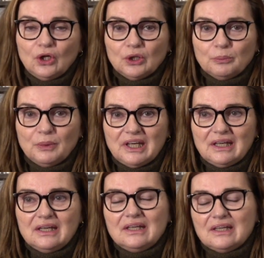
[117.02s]

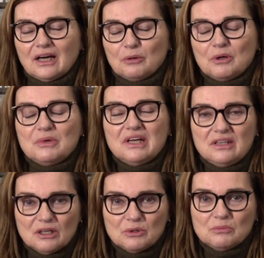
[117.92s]
mais il y a quand même
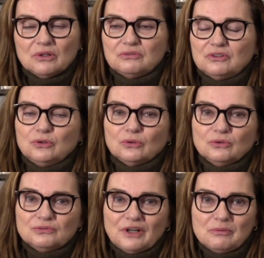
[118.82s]
énormément de figures de
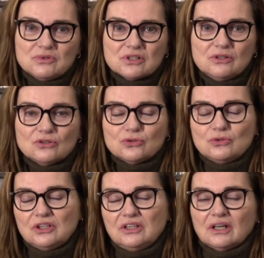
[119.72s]
femmes, ce qui dans une
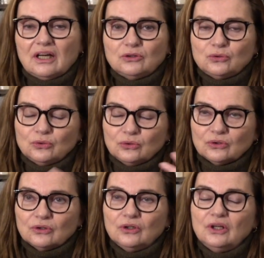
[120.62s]

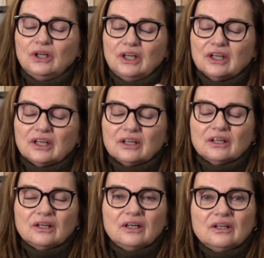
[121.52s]
littérature euh, qui est